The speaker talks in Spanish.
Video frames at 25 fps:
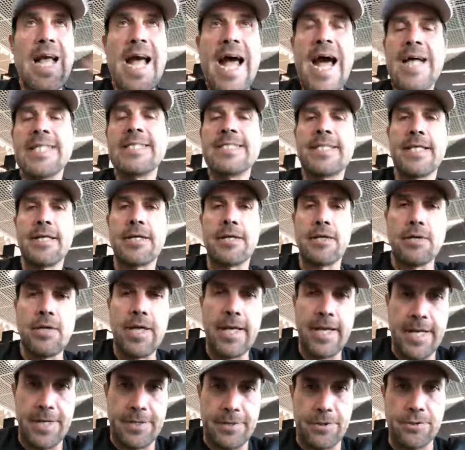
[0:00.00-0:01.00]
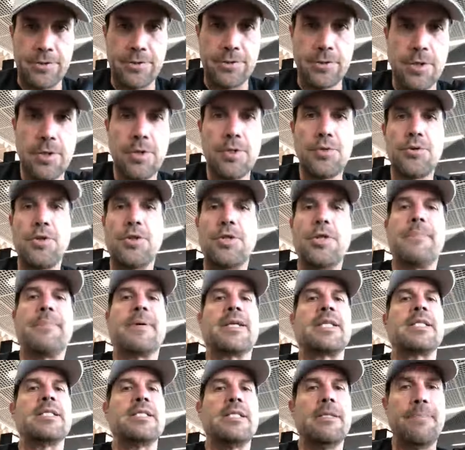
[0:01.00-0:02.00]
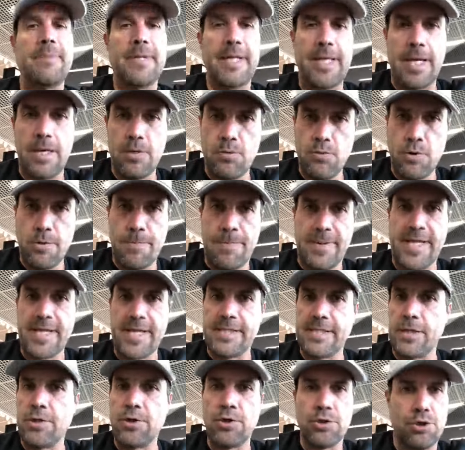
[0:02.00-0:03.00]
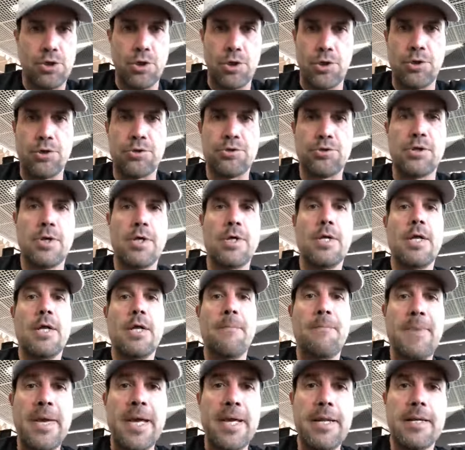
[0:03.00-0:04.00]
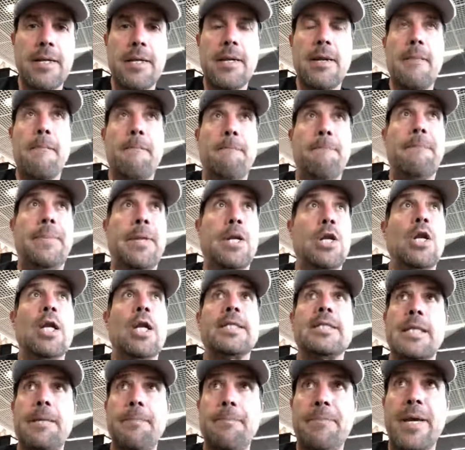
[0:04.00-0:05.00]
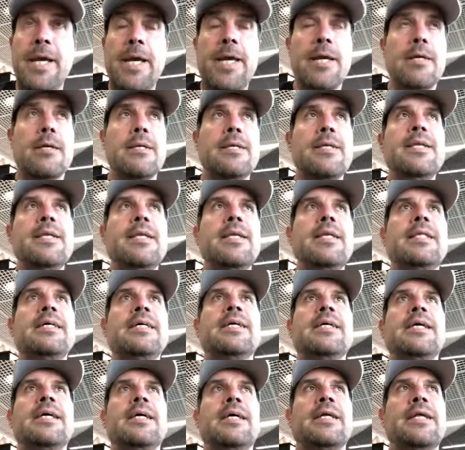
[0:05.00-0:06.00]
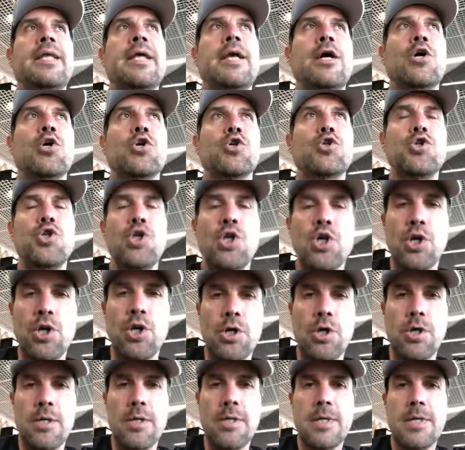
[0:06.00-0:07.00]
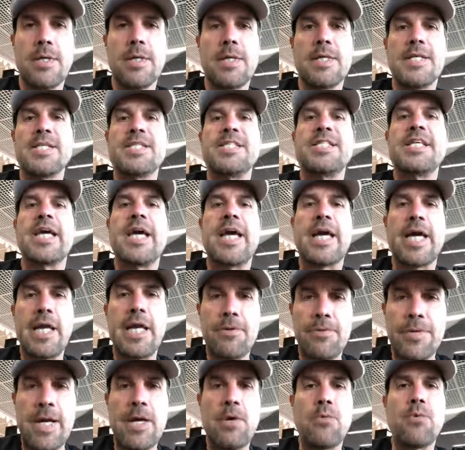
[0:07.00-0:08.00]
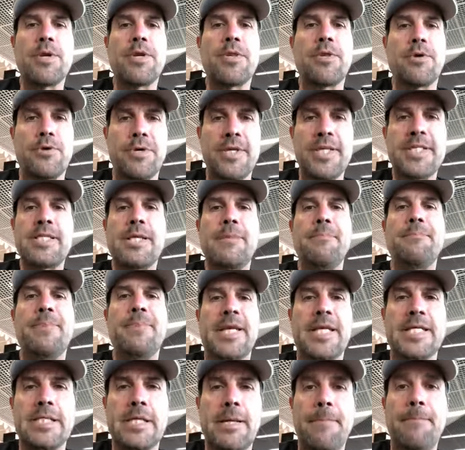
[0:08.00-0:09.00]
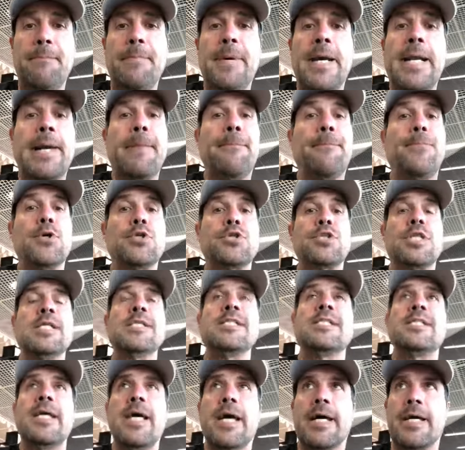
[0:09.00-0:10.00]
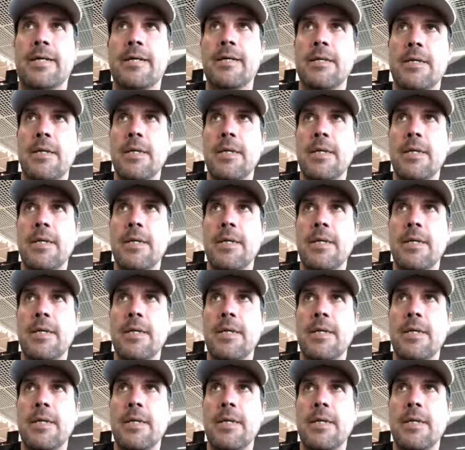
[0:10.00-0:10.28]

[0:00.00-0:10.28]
antes de Roland Garros, donde participan algunos países, no todos. Bien, pero el ATP mm, negoció llegada a un acuerdo con esa empresa para potenciar.